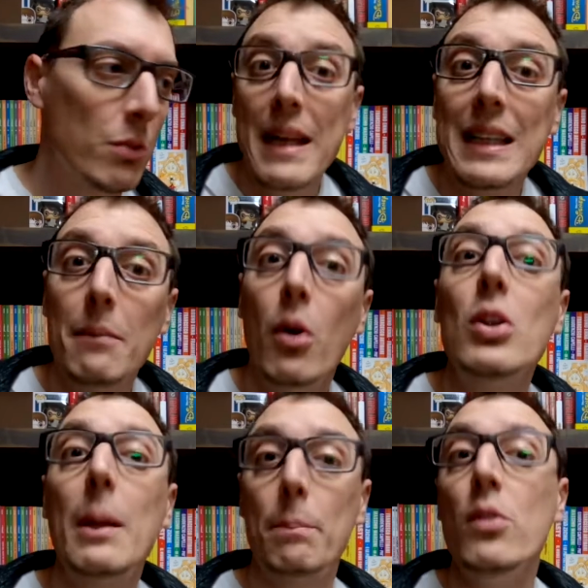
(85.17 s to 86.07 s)
merita
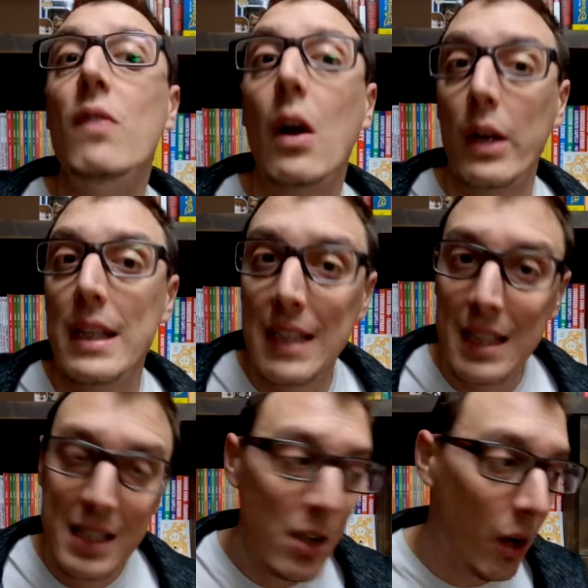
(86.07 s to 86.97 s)
molta più
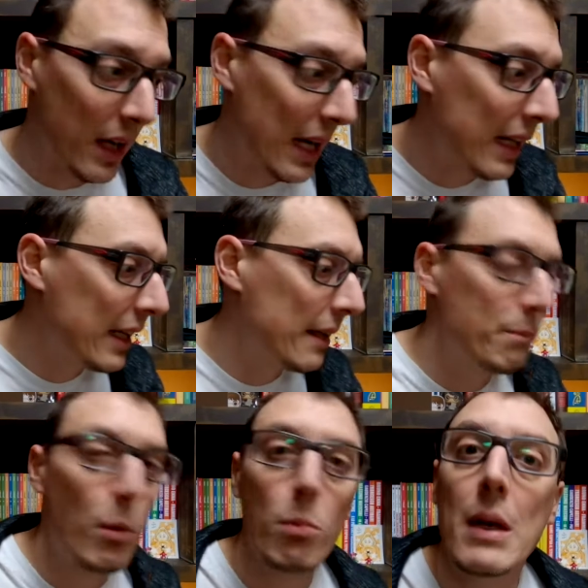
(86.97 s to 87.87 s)
valorizzazione anche in
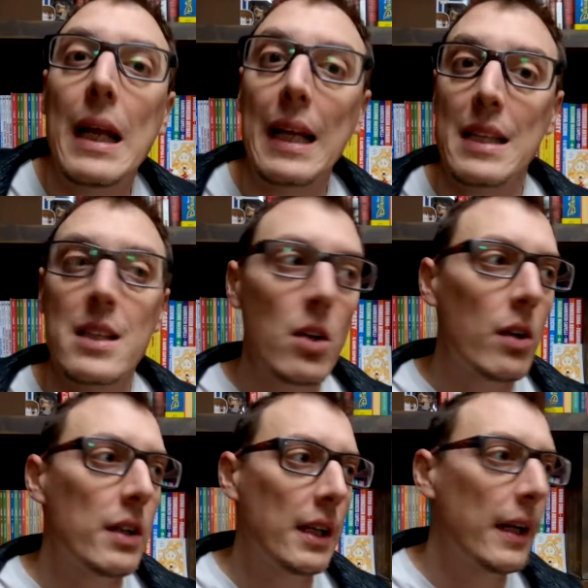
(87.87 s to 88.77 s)

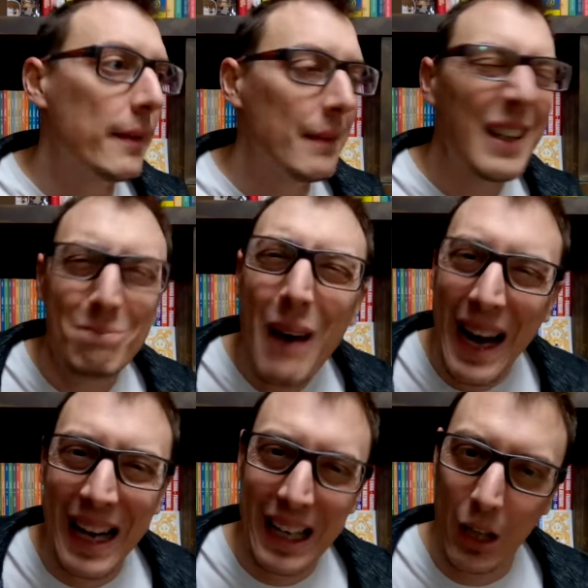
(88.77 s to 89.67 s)
pubblicazioni che
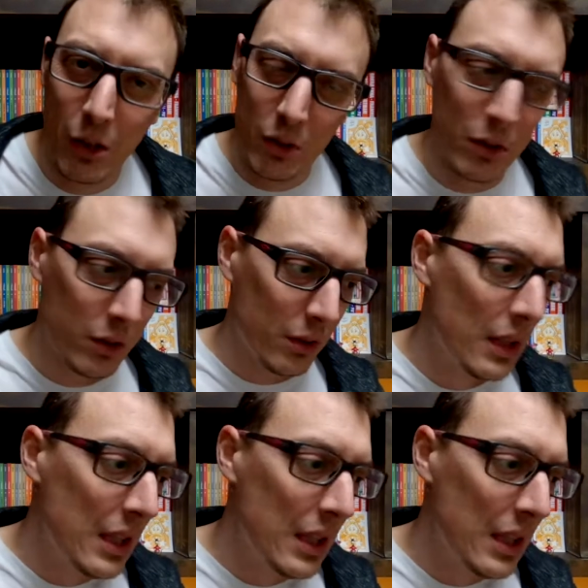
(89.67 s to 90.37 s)
mancano